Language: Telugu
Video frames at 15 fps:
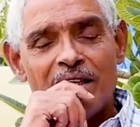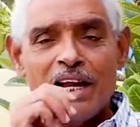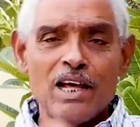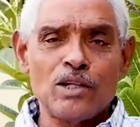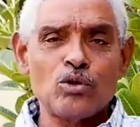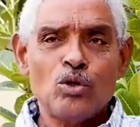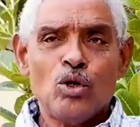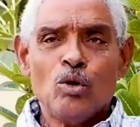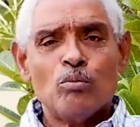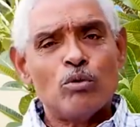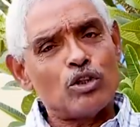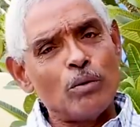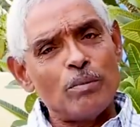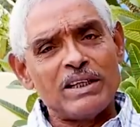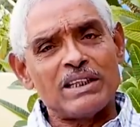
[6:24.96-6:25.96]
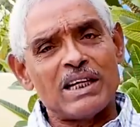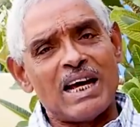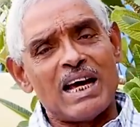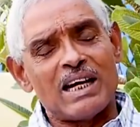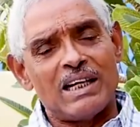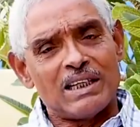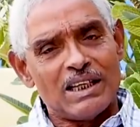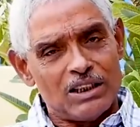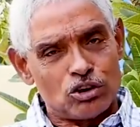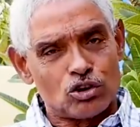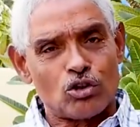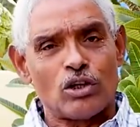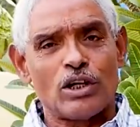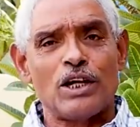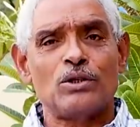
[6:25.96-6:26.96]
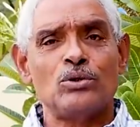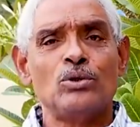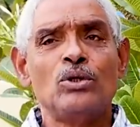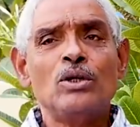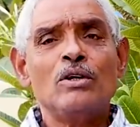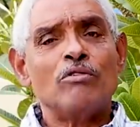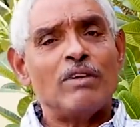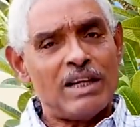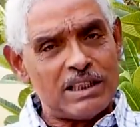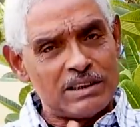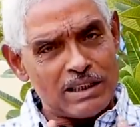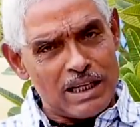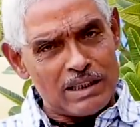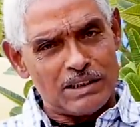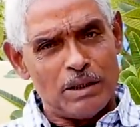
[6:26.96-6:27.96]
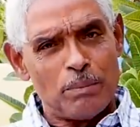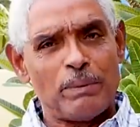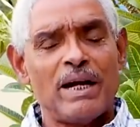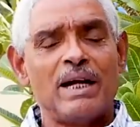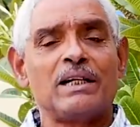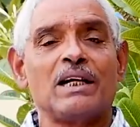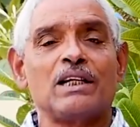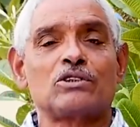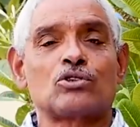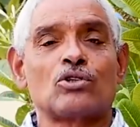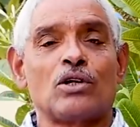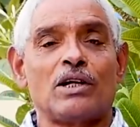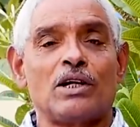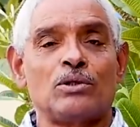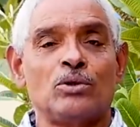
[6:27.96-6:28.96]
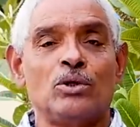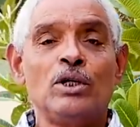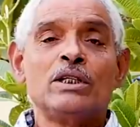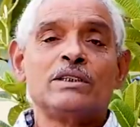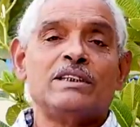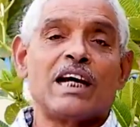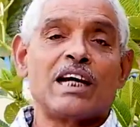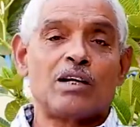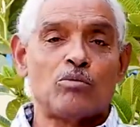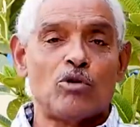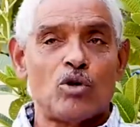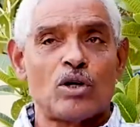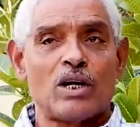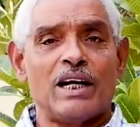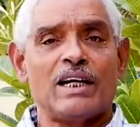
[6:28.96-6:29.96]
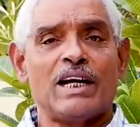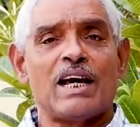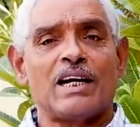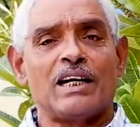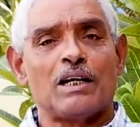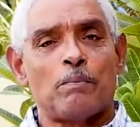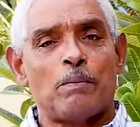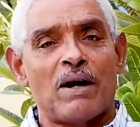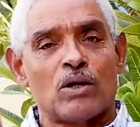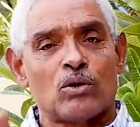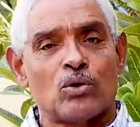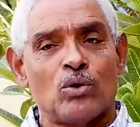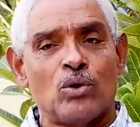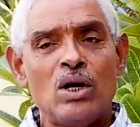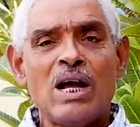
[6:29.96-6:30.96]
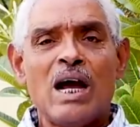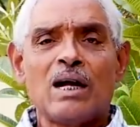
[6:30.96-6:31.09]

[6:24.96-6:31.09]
లేదు ముఖ్యమంత్రి గారంటే ఇష్టం లేదు వైఎస్ఆర్సీపీ అంటే ఇష్టం లేదు జగన్మోహన్ రెడ్డి గారంటే పడదు